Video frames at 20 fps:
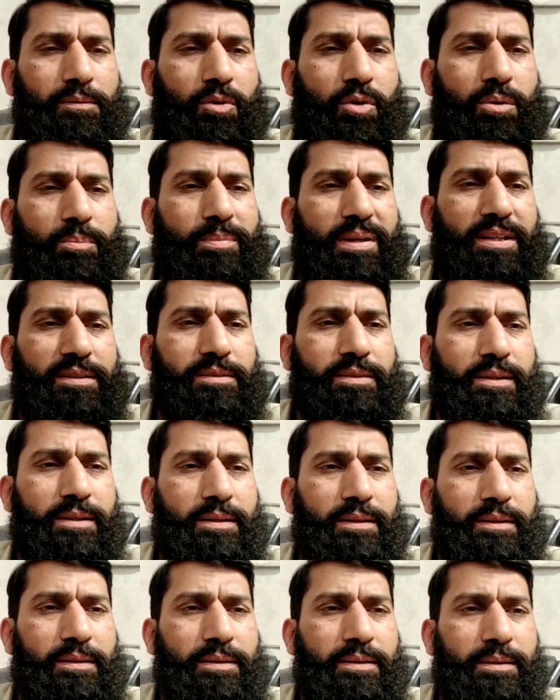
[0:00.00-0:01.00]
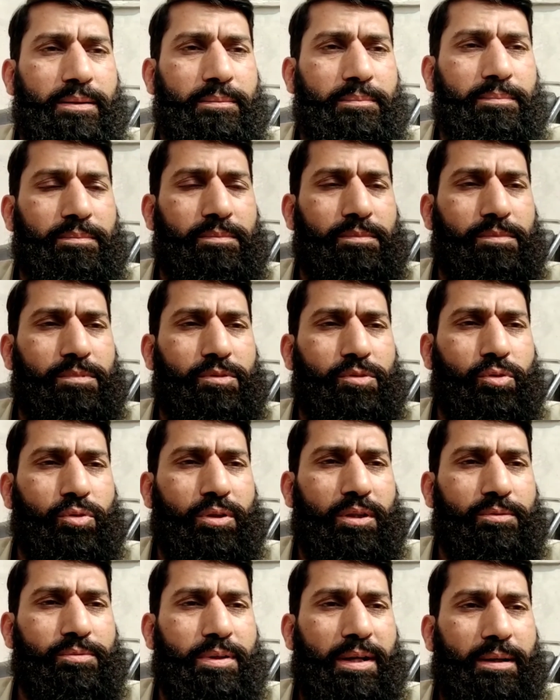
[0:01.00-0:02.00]
और बेचने के लिए
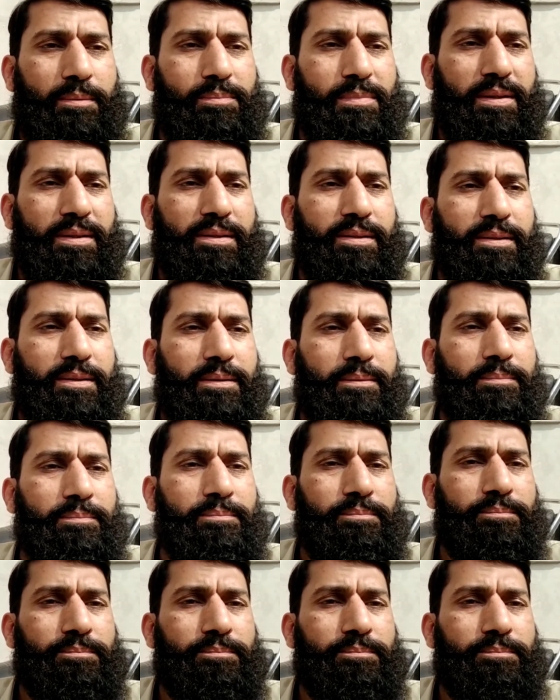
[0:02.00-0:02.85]
सहूलत फ्राहम करेंगे